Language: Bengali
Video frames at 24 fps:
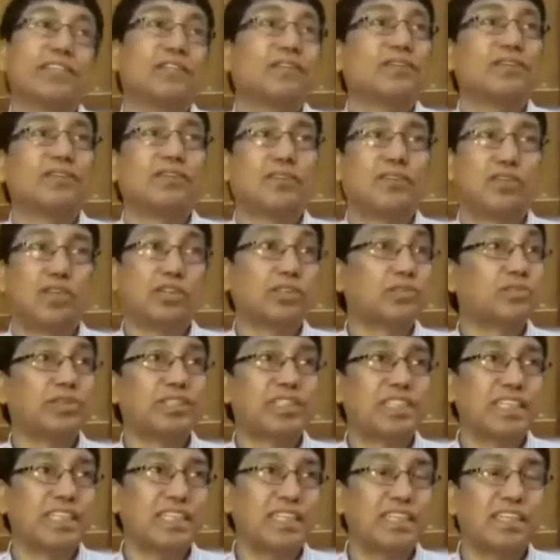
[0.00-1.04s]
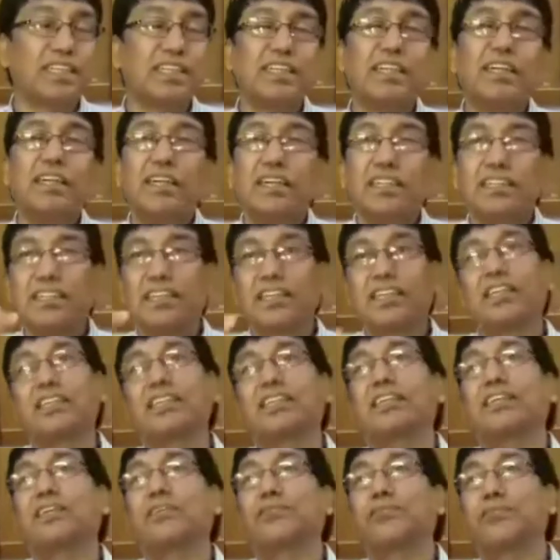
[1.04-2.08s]
আমাদের গ্রস মিস্টেক তারা
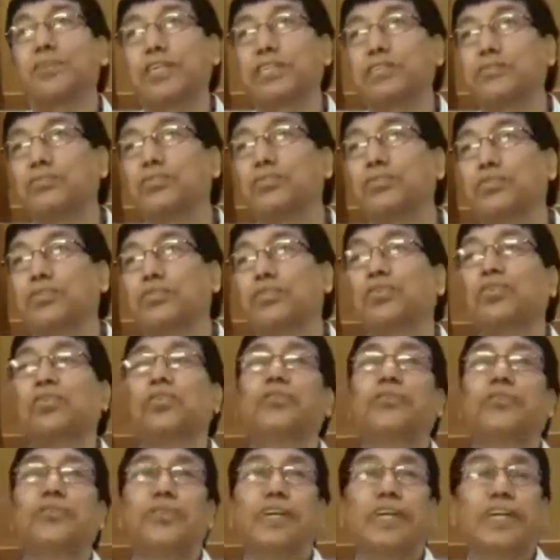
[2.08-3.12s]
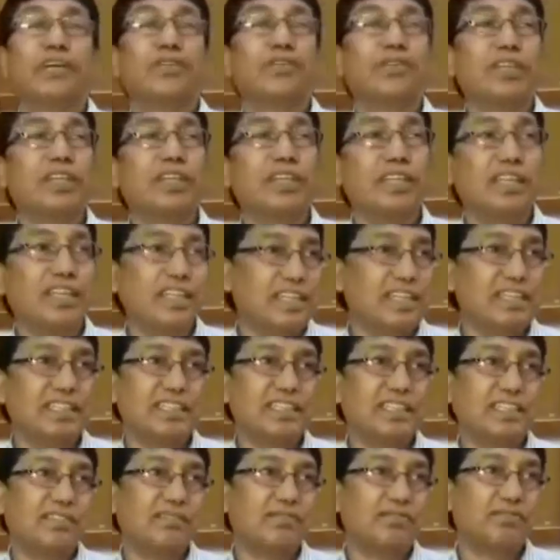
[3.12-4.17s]
তার পাসবুক সহ অ্যাকাউন্টটা নিয়ে
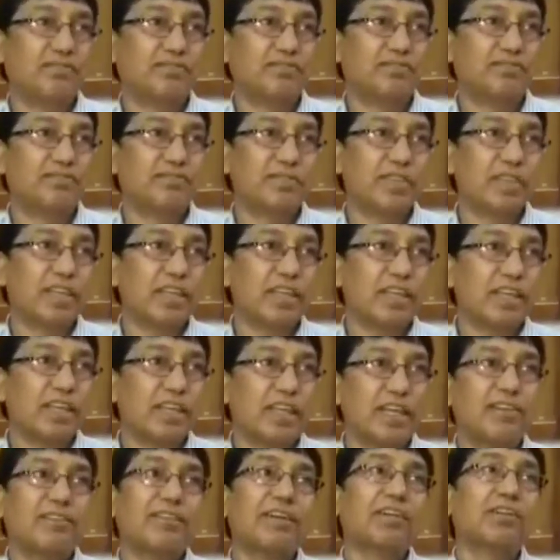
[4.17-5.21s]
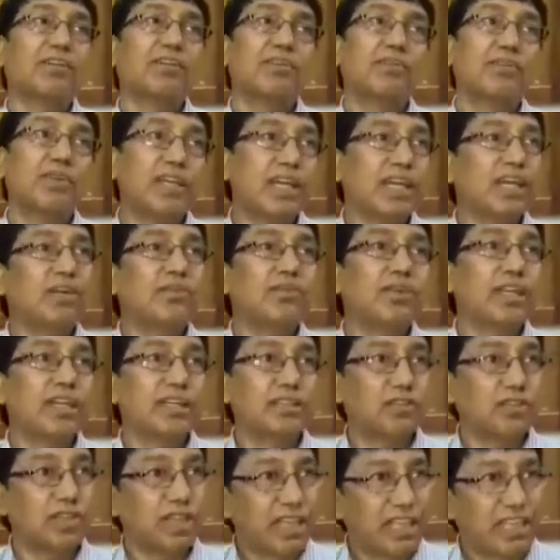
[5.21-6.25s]
নিয়েছে এবার ওই
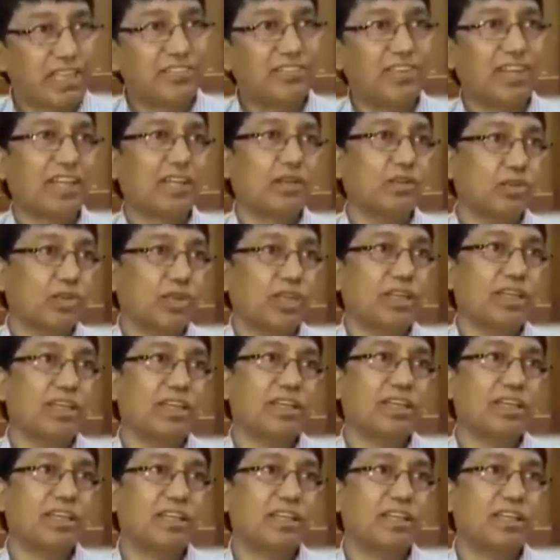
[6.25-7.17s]
অ্যাকাউন্টটাকে তো রেক্টিফাই করে